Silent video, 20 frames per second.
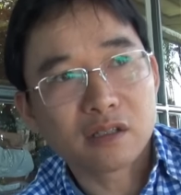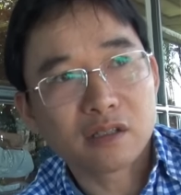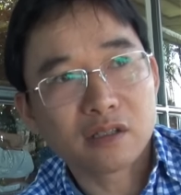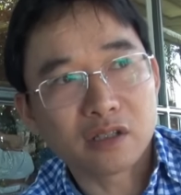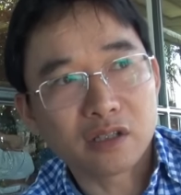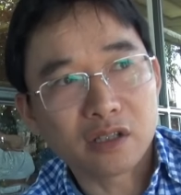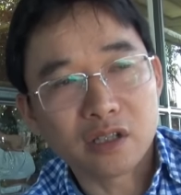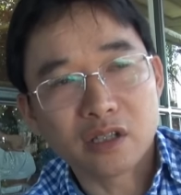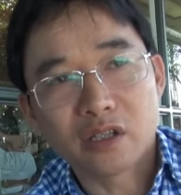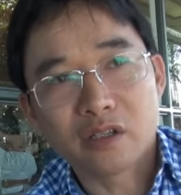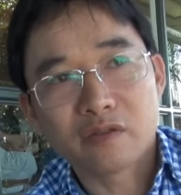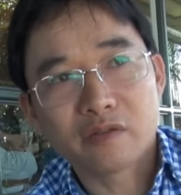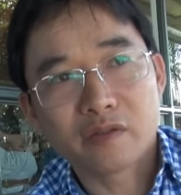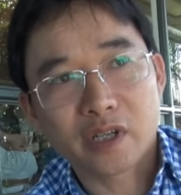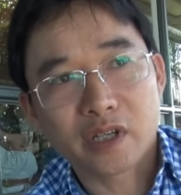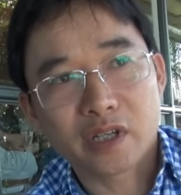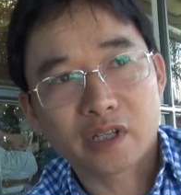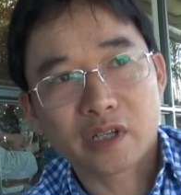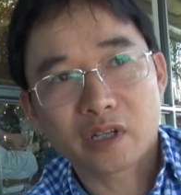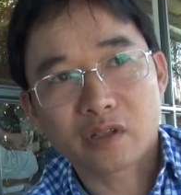những người
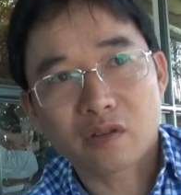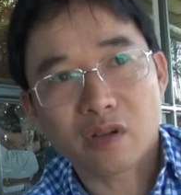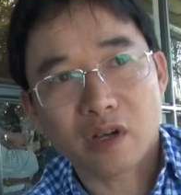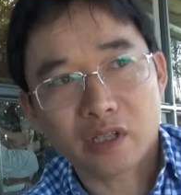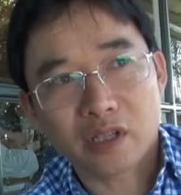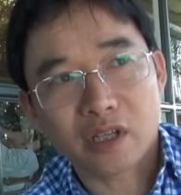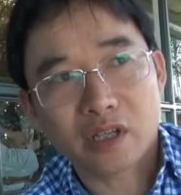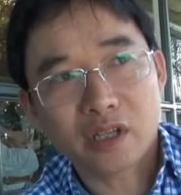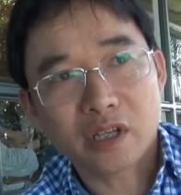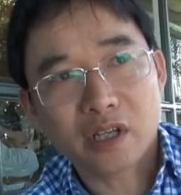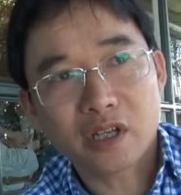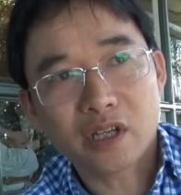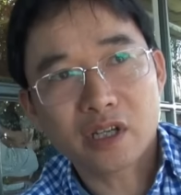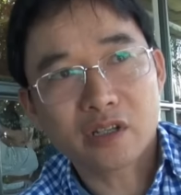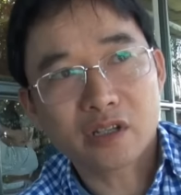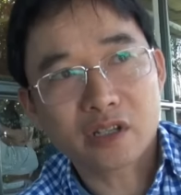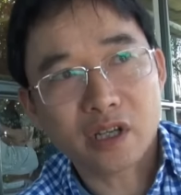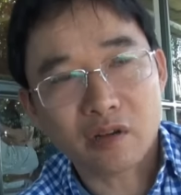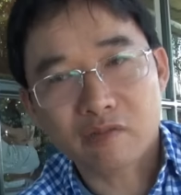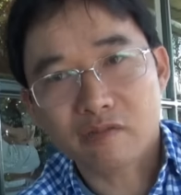Việt trên toàn thế giới
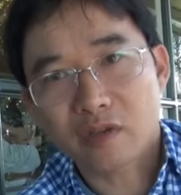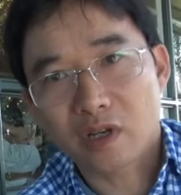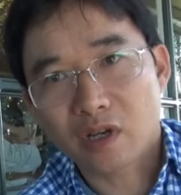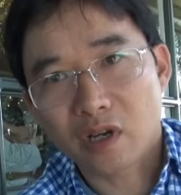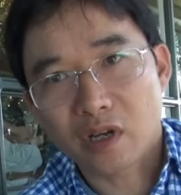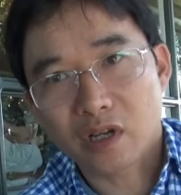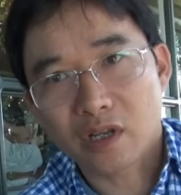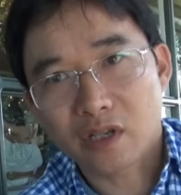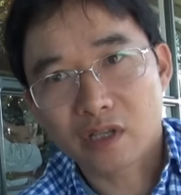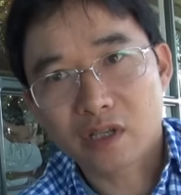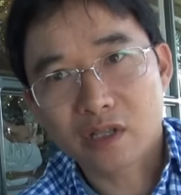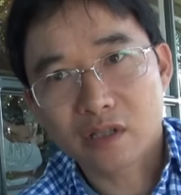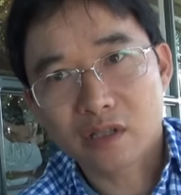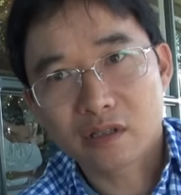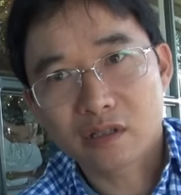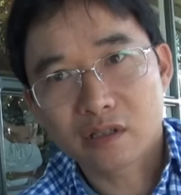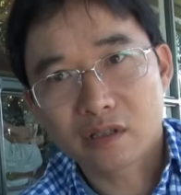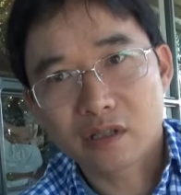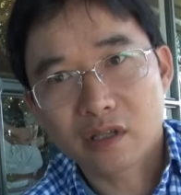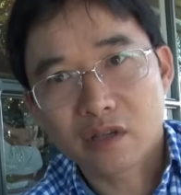trong và ngoài nước
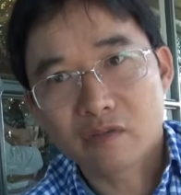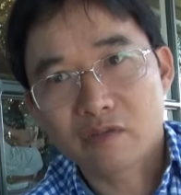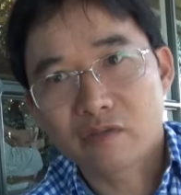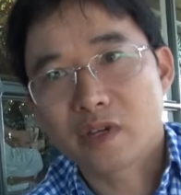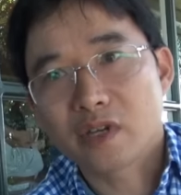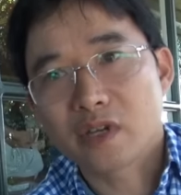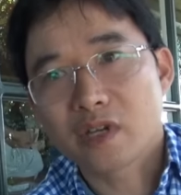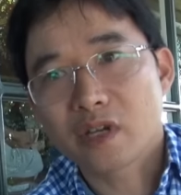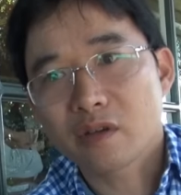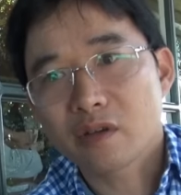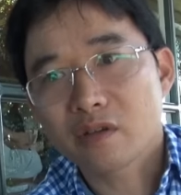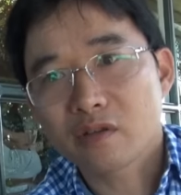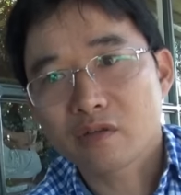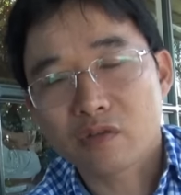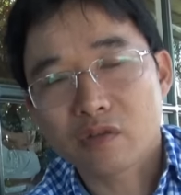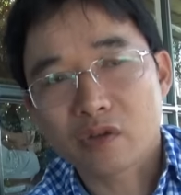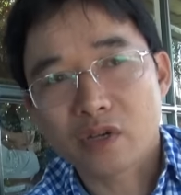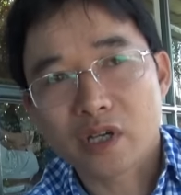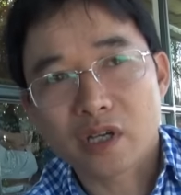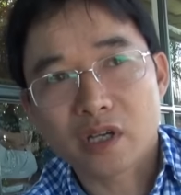vì cái
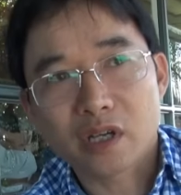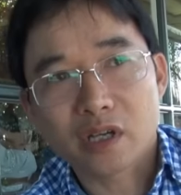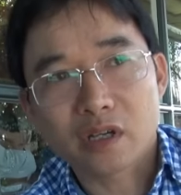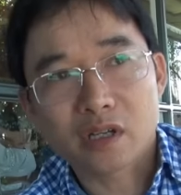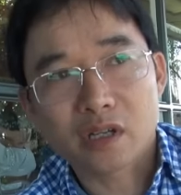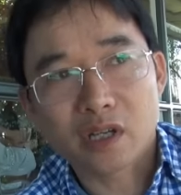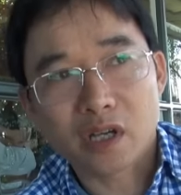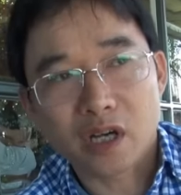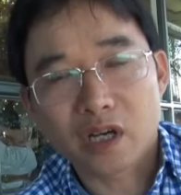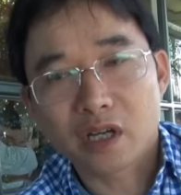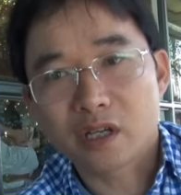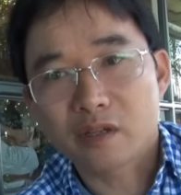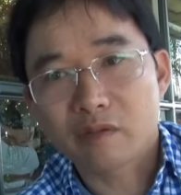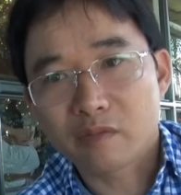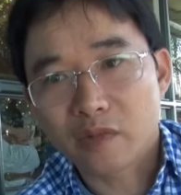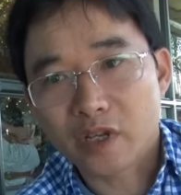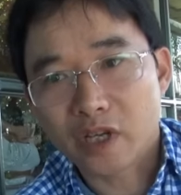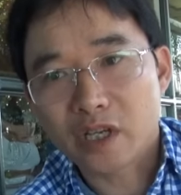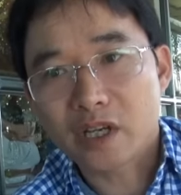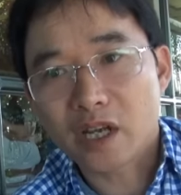quyền lợi
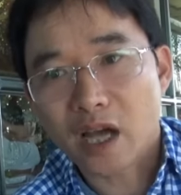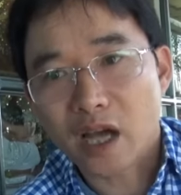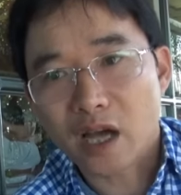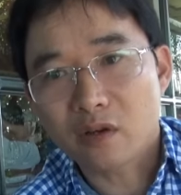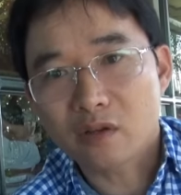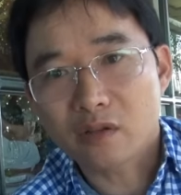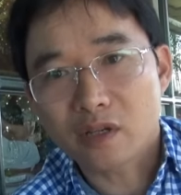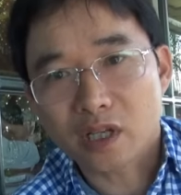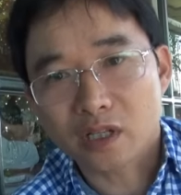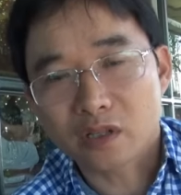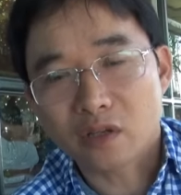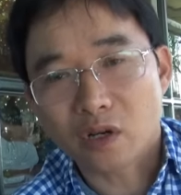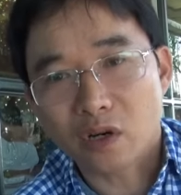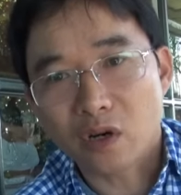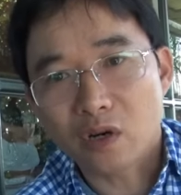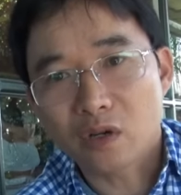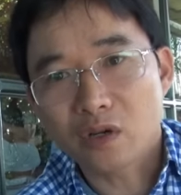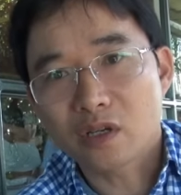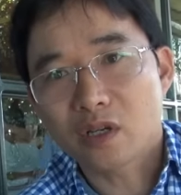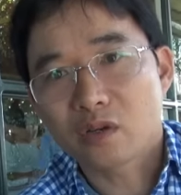biển đảo lãnh
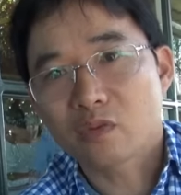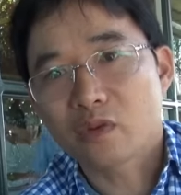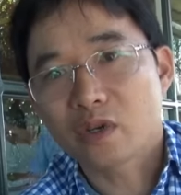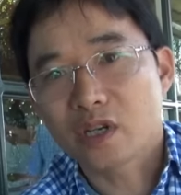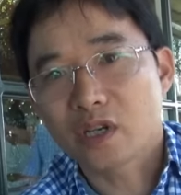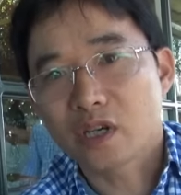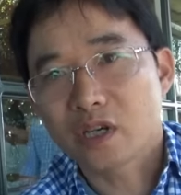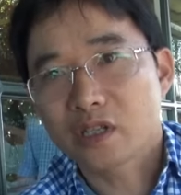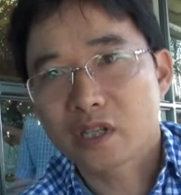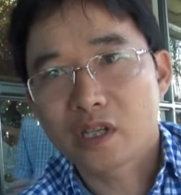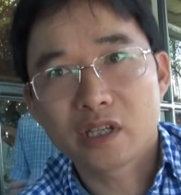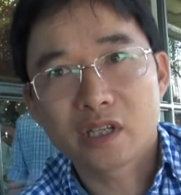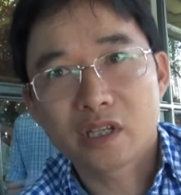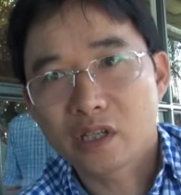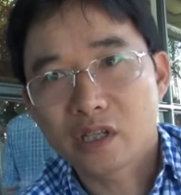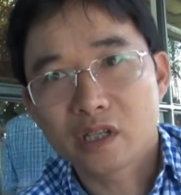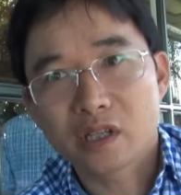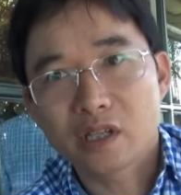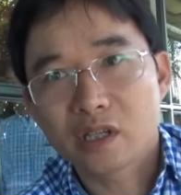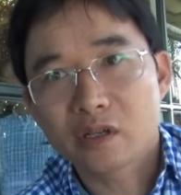thổ là quyền lợi thiên
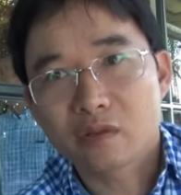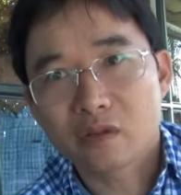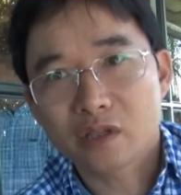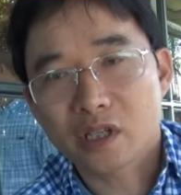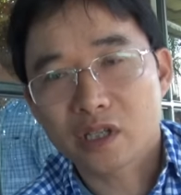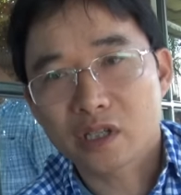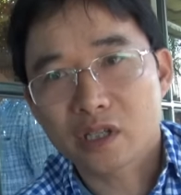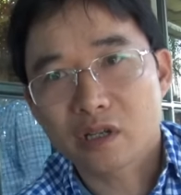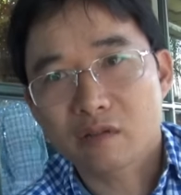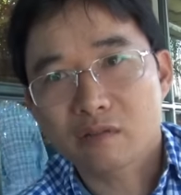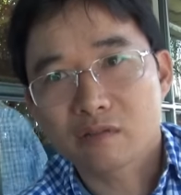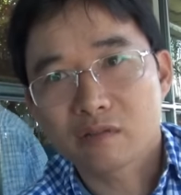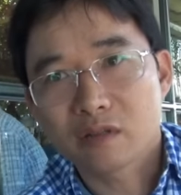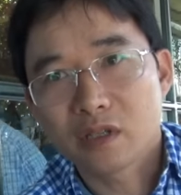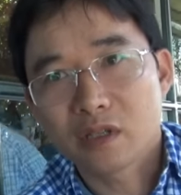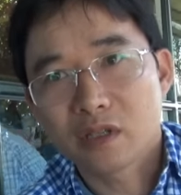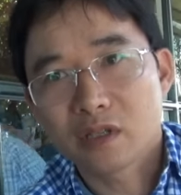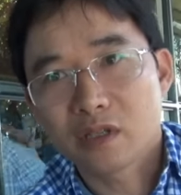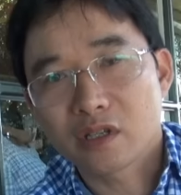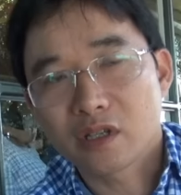nhiên liên của dân tộc
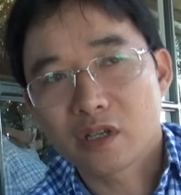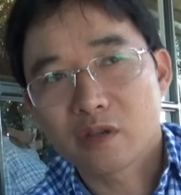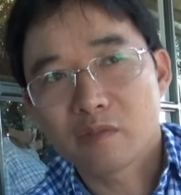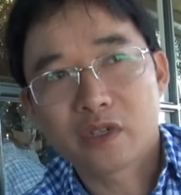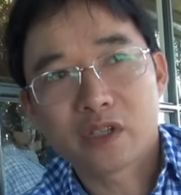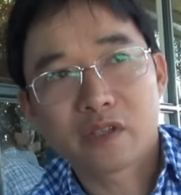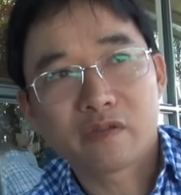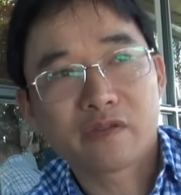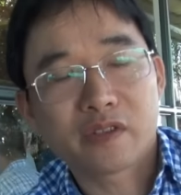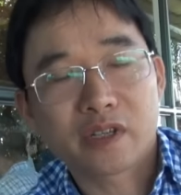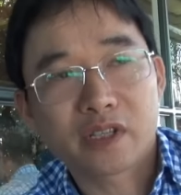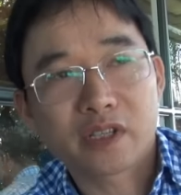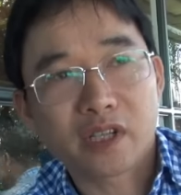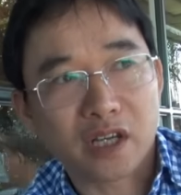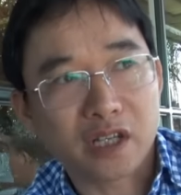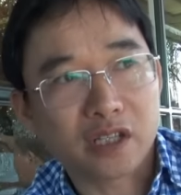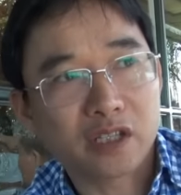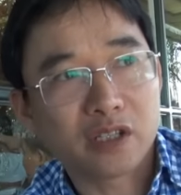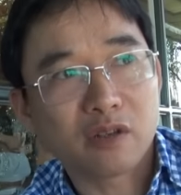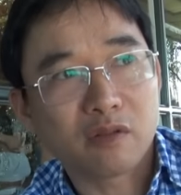cho nên mình phải
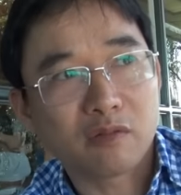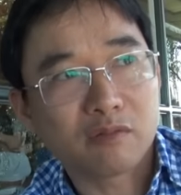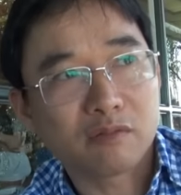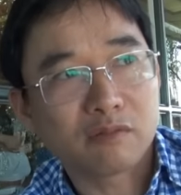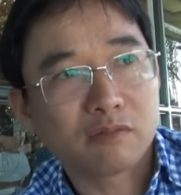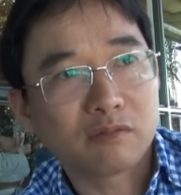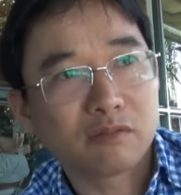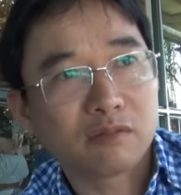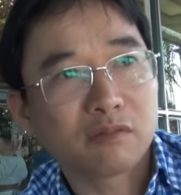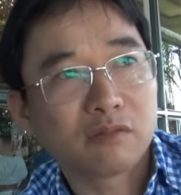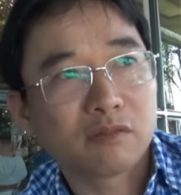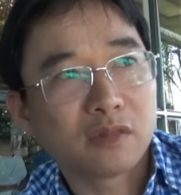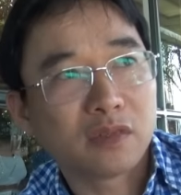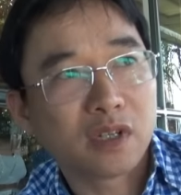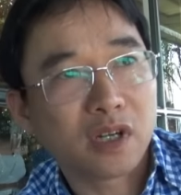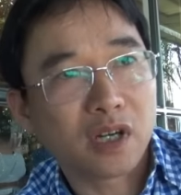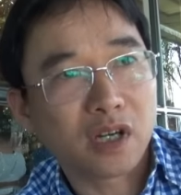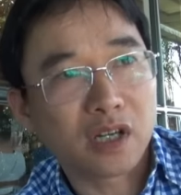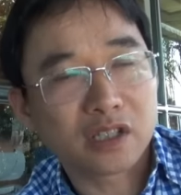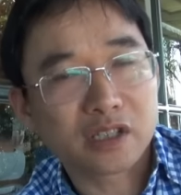tận dụng
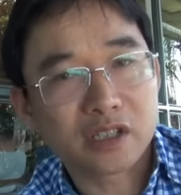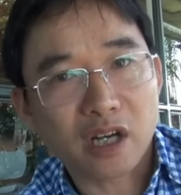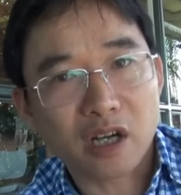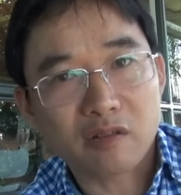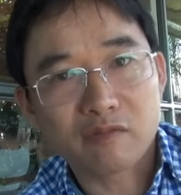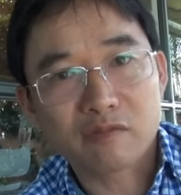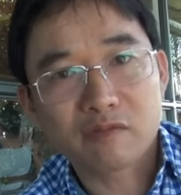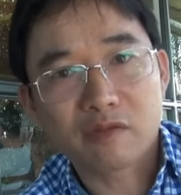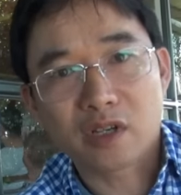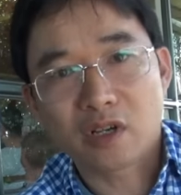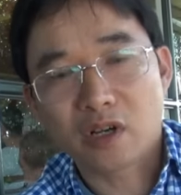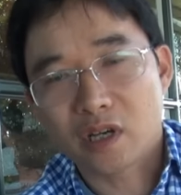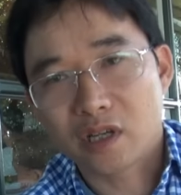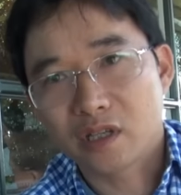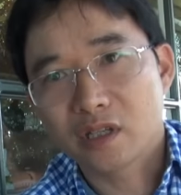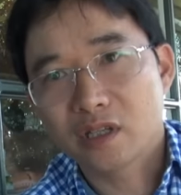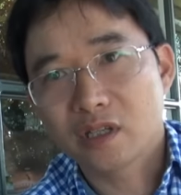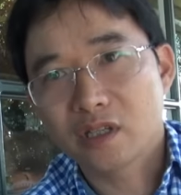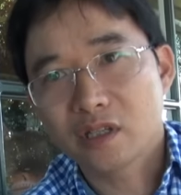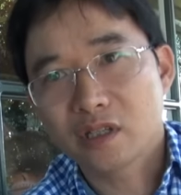ở trong và ngoài
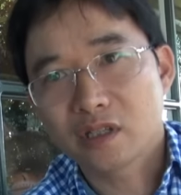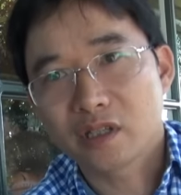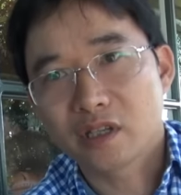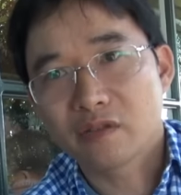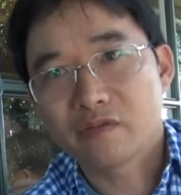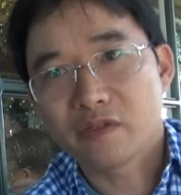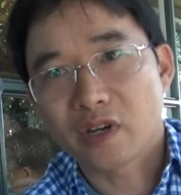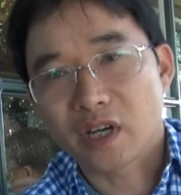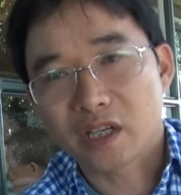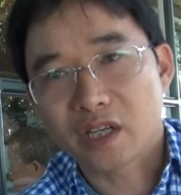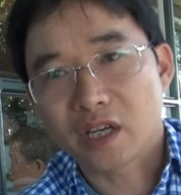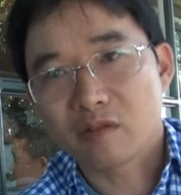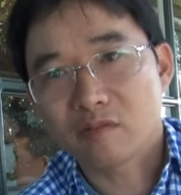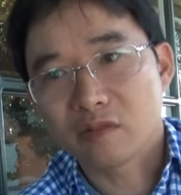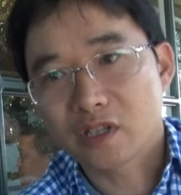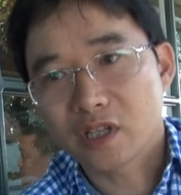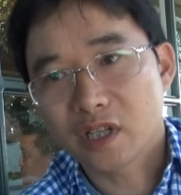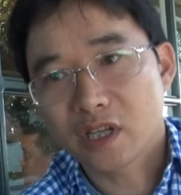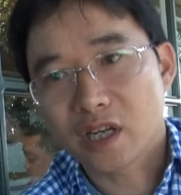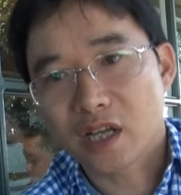nước để vận
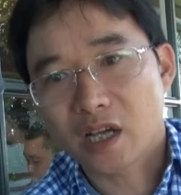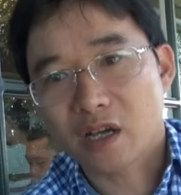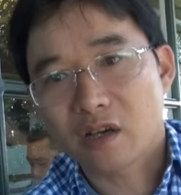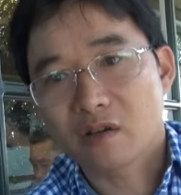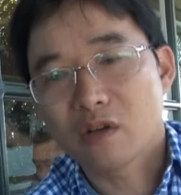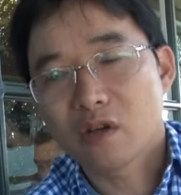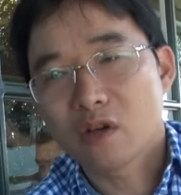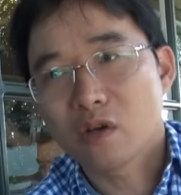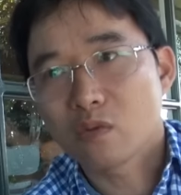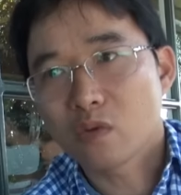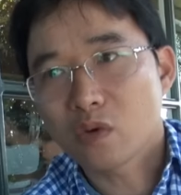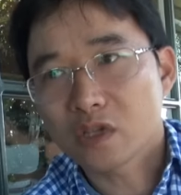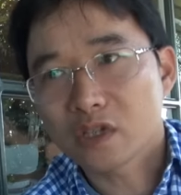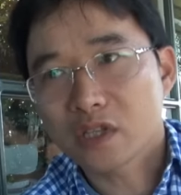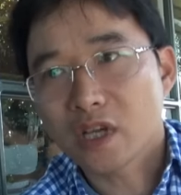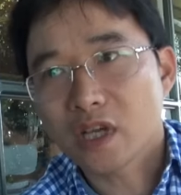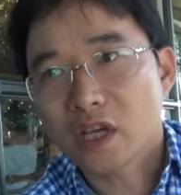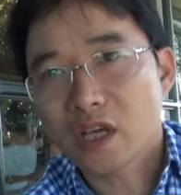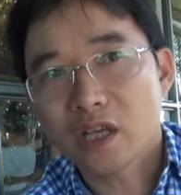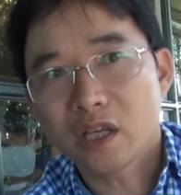động như thế nào quốc
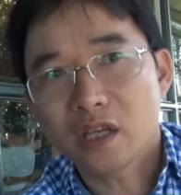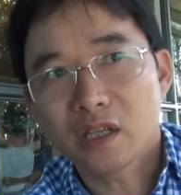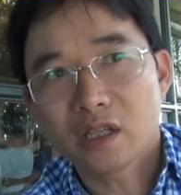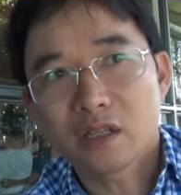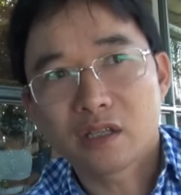tế